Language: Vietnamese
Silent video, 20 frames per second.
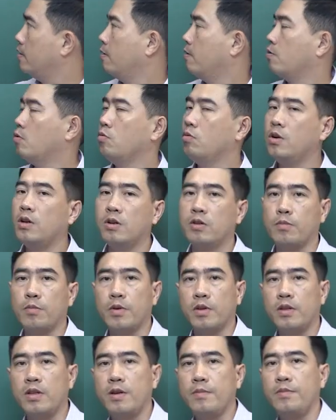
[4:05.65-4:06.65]
nó đúng đường
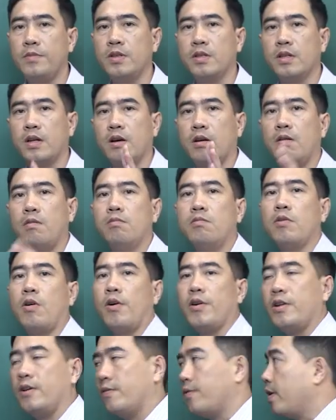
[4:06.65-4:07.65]
tròn tiếp nhưng ta không
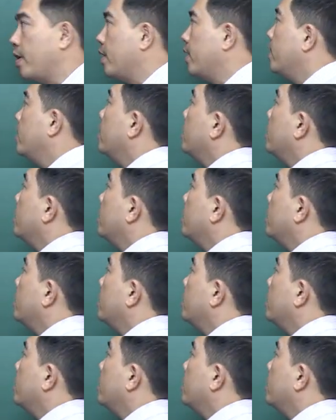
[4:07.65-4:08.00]
gọi như vậy